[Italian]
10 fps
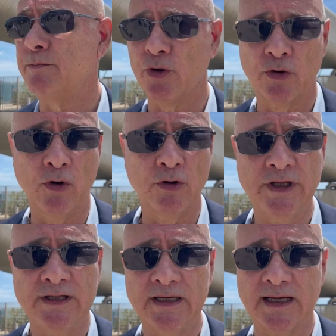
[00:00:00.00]
protocollo
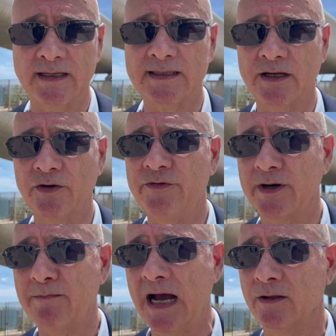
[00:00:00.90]
d'intesa che è stato
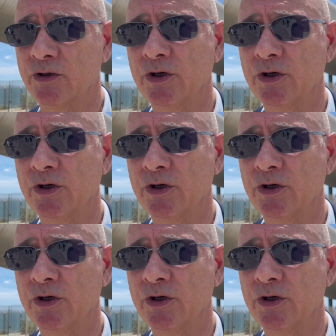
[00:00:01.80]
firmato.